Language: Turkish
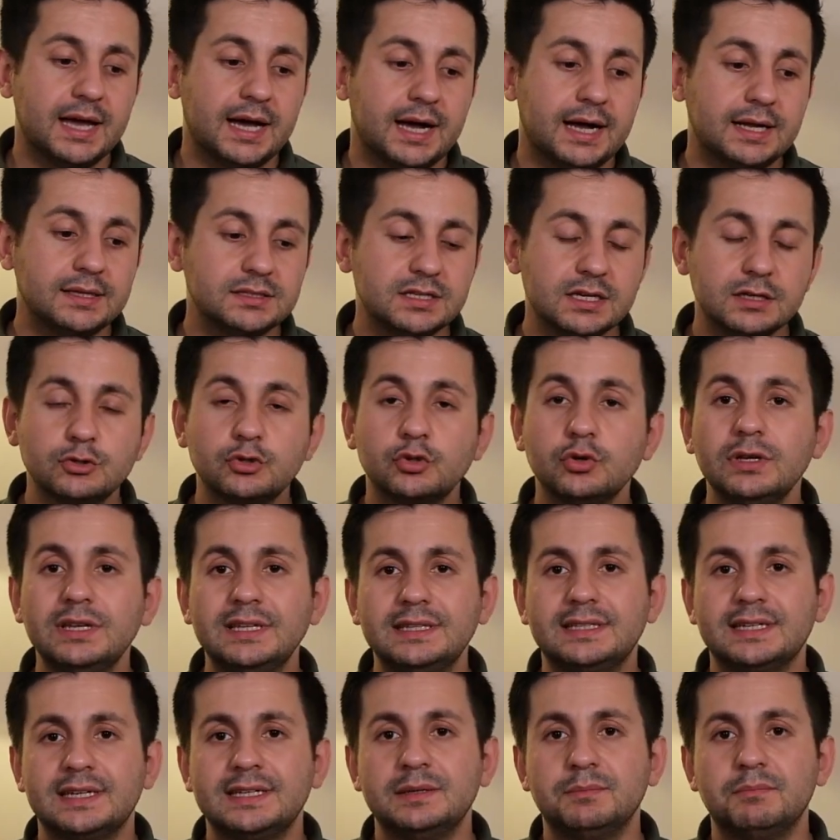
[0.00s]
Ancak
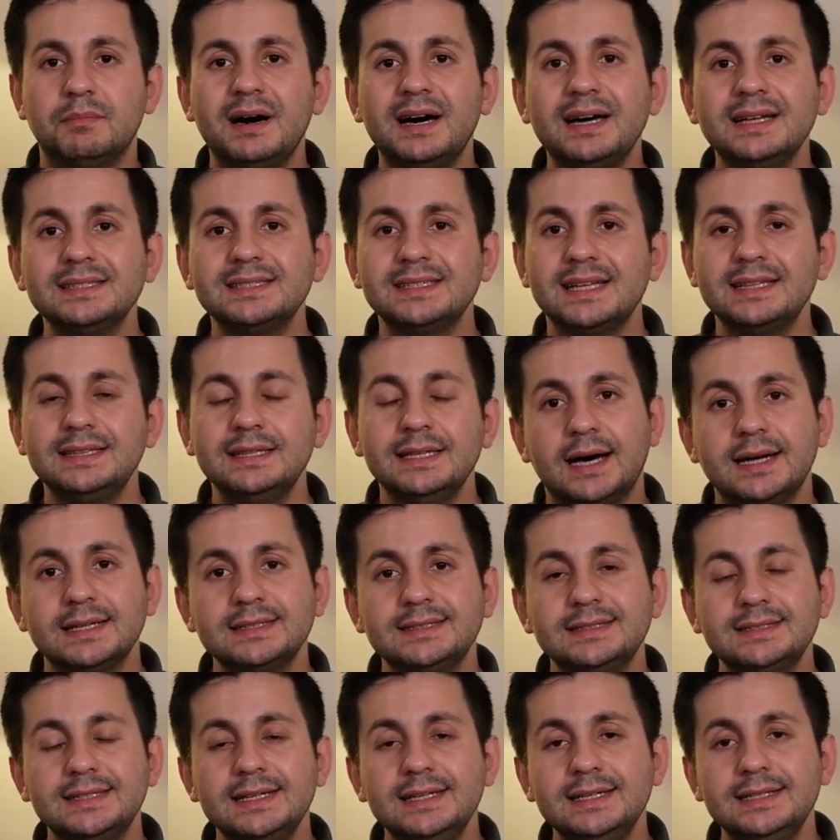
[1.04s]
şöyledir hani bazen
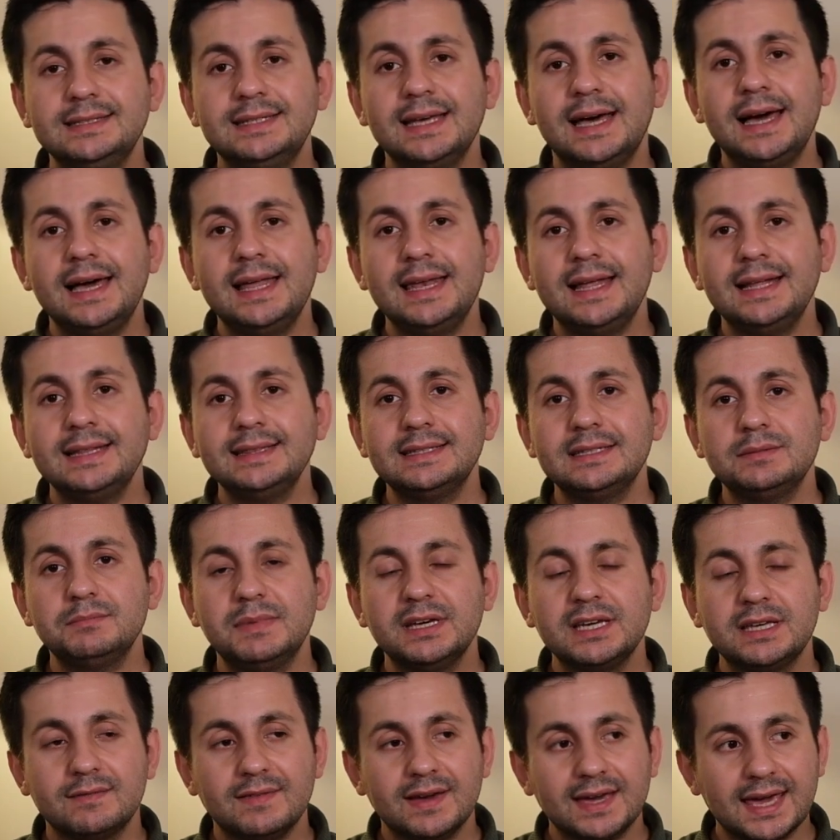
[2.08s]
hastayı
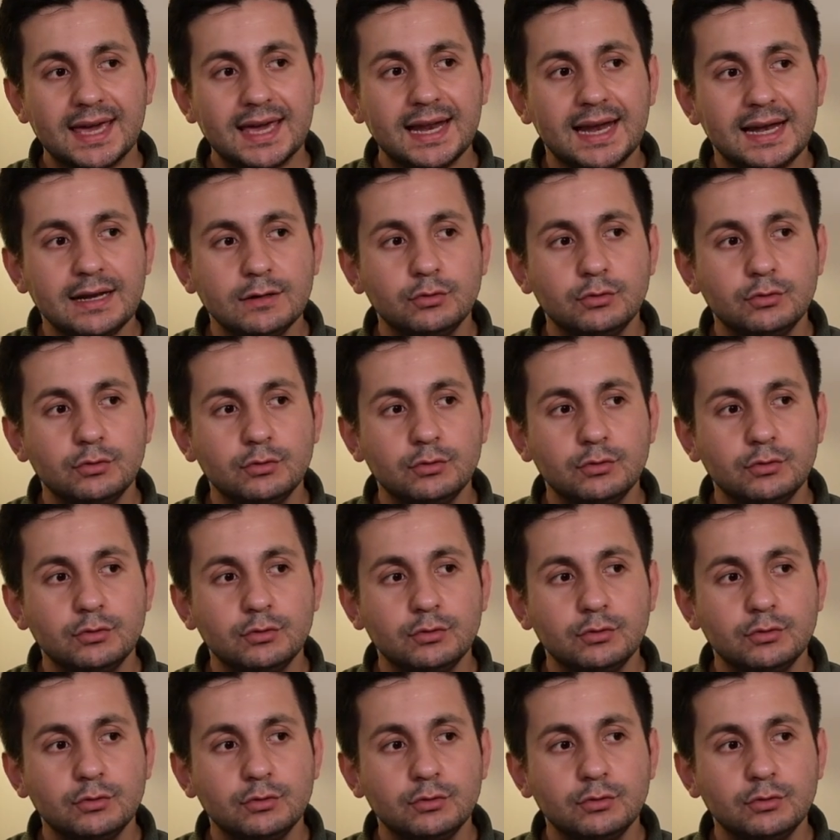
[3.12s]
değerlendirmek ve genel